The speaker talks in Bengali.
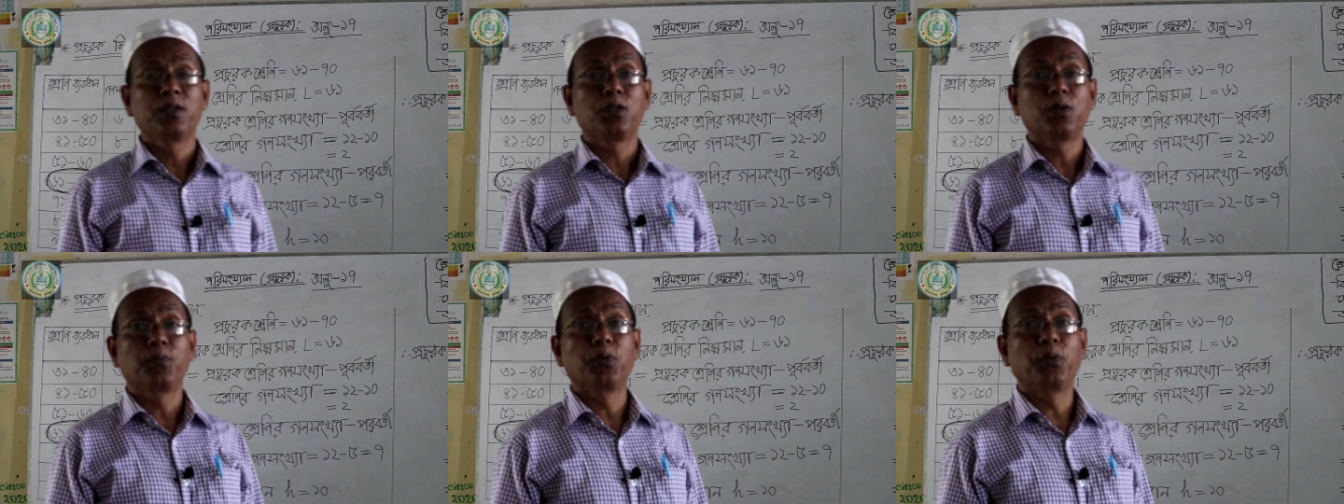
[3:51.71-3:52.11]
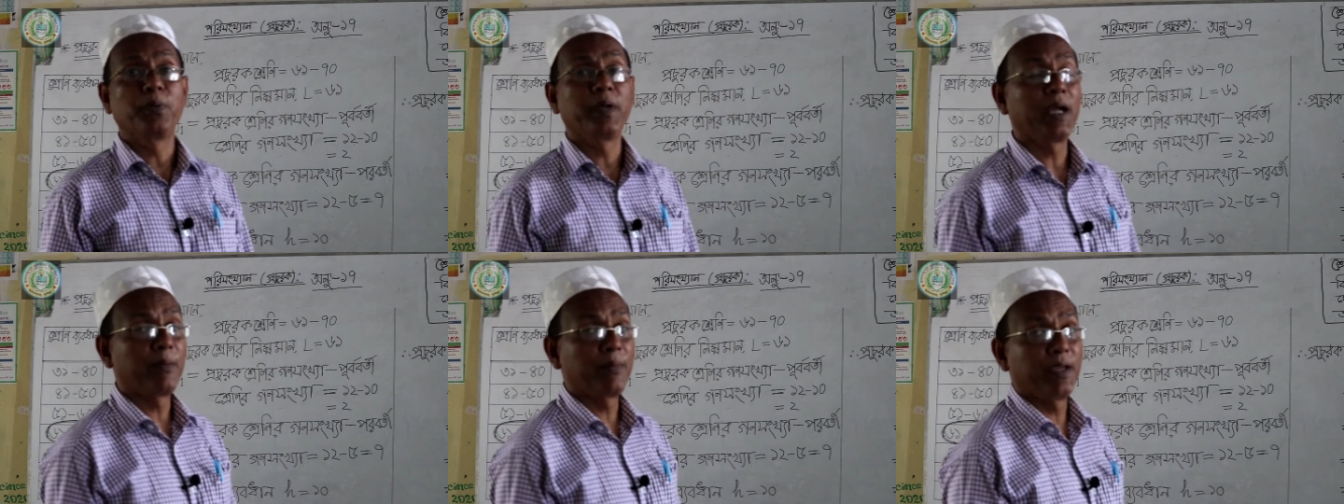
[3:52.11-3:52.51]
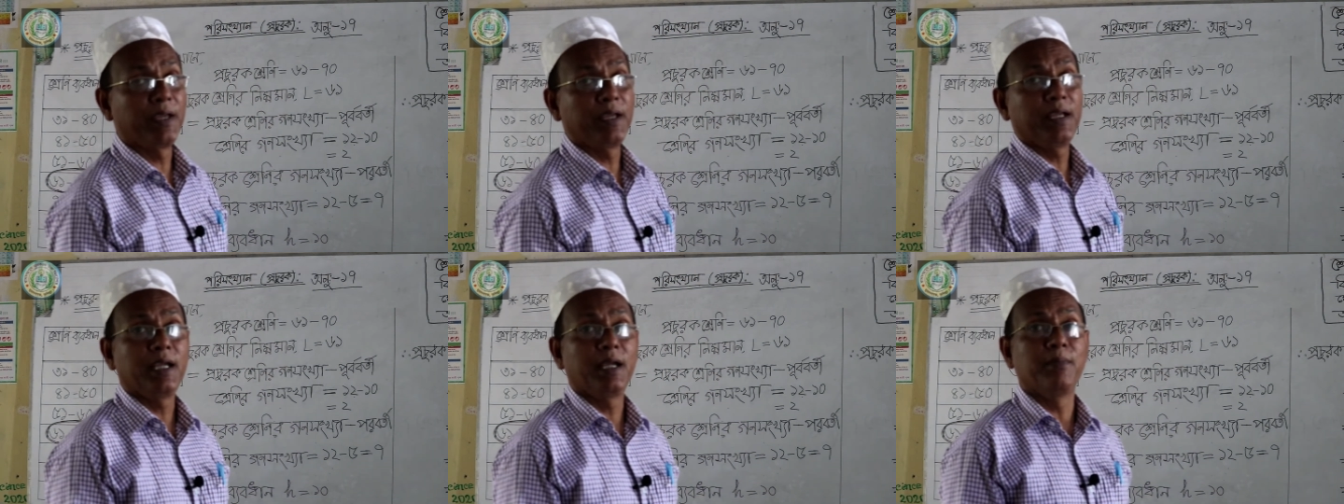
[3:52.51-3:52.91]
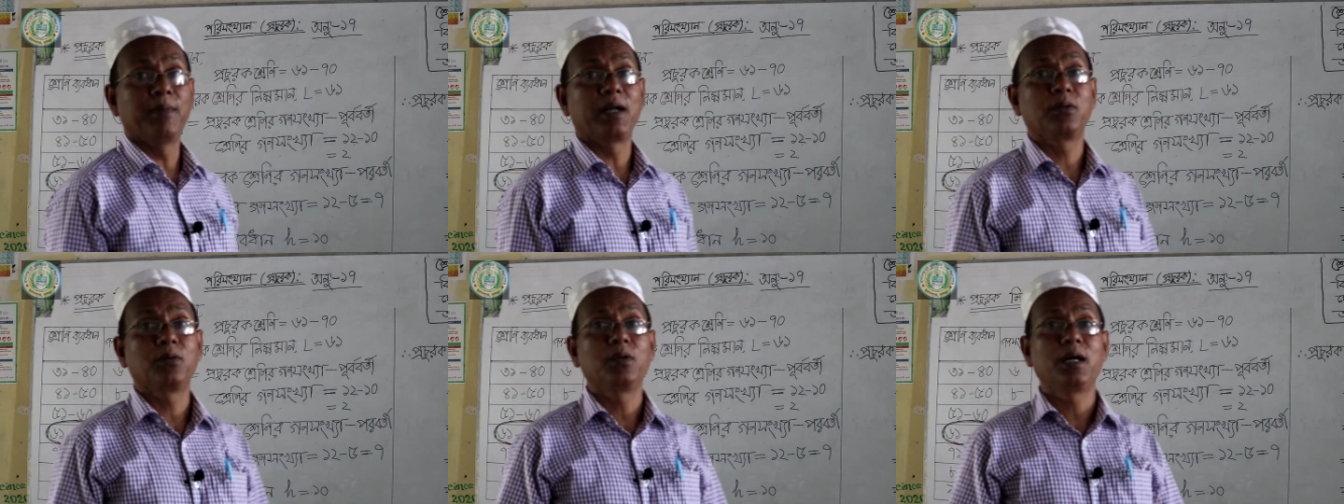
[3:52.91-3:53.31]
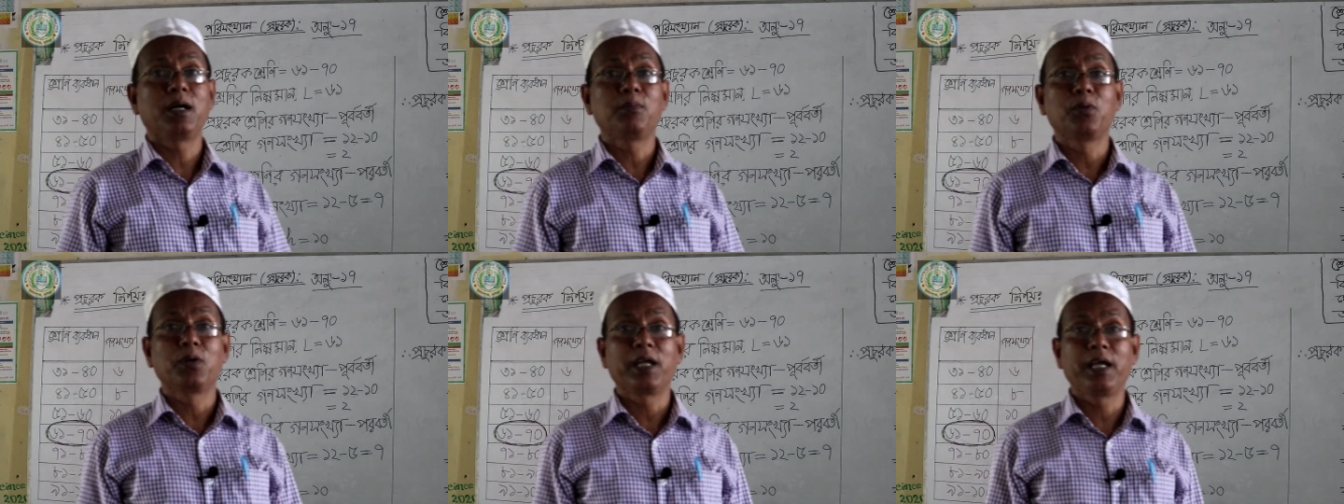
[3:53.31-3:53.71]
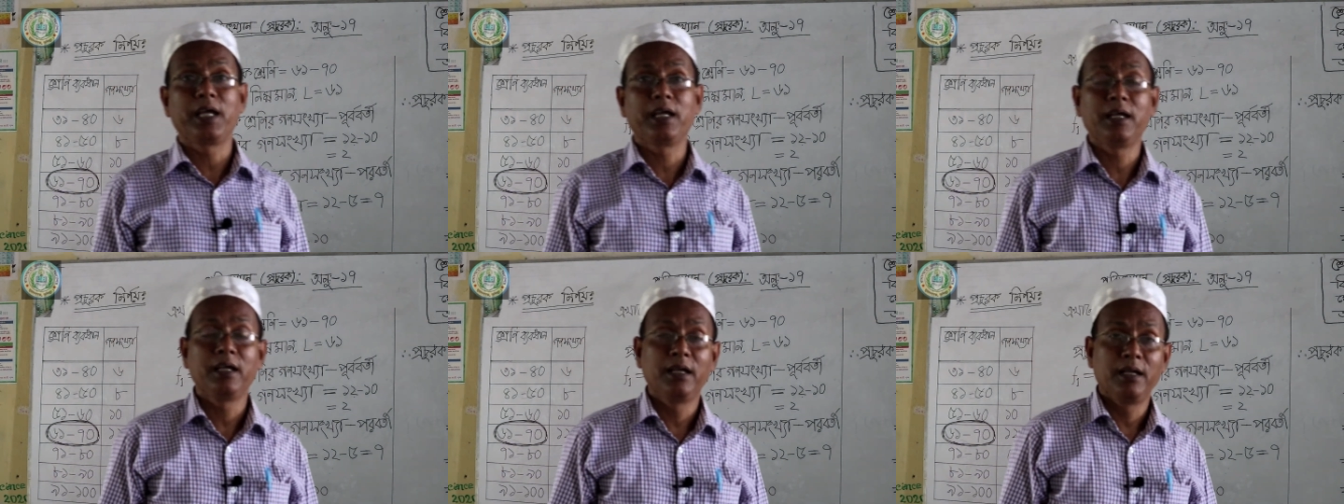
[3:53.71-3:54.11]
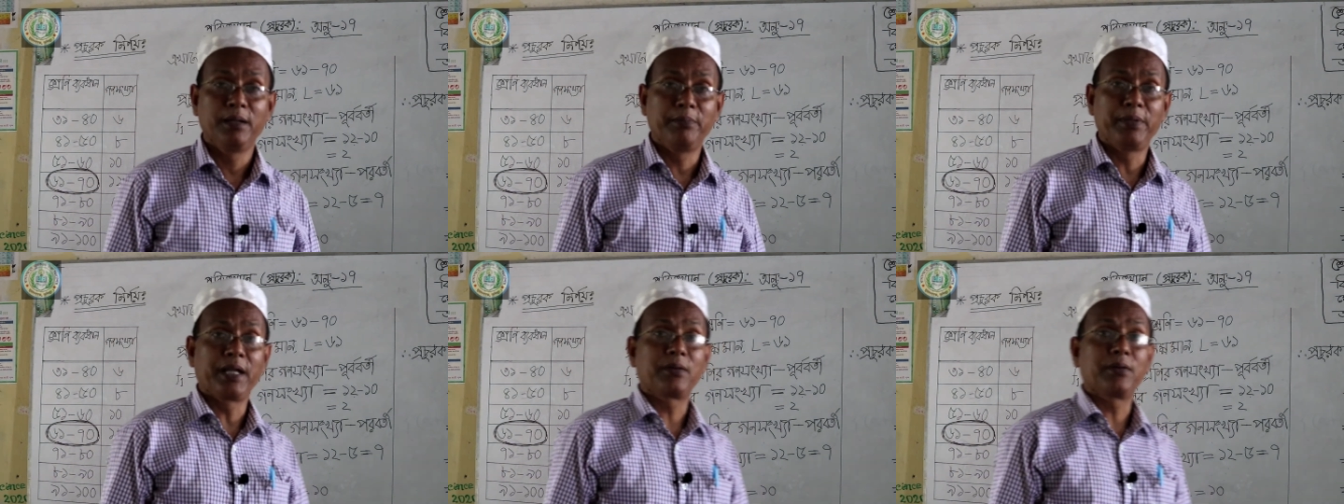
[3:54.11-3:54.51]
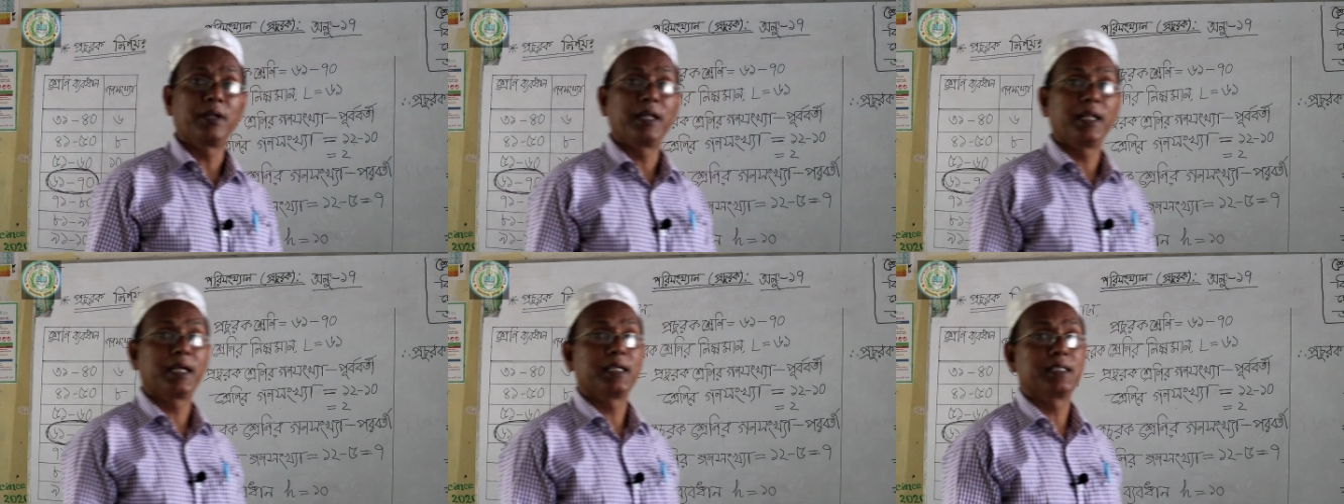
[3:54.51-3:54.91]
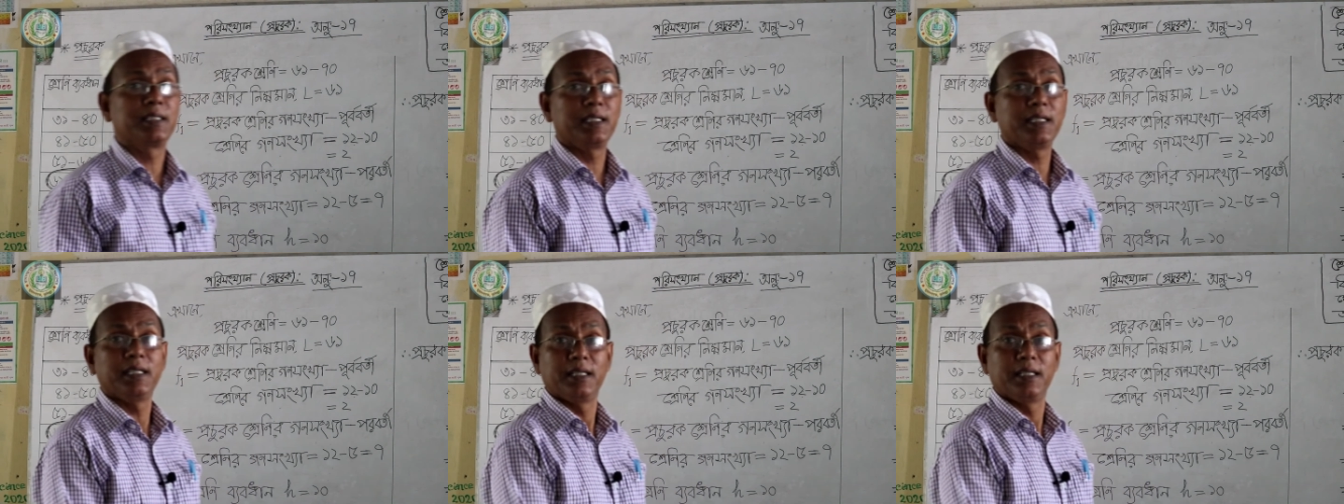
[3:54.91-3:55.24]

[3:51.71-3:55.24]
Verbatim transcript: তো পূর্বে আমি এই মানগুলা বোর্ডে বের করে রেখেছি